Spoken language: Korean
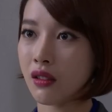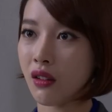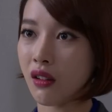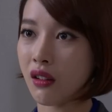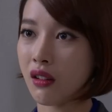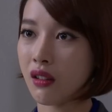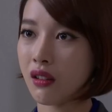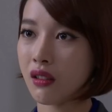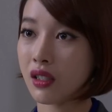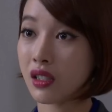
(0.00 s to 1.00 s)
너
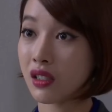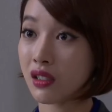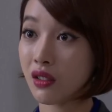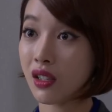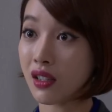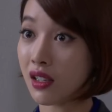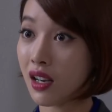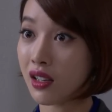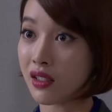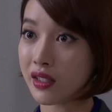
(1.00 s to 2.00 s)
그렇게
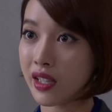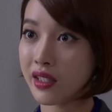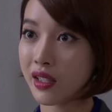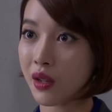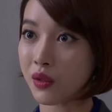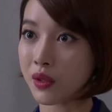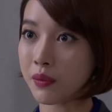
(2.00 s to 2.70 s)
네가 한 일을 생색내고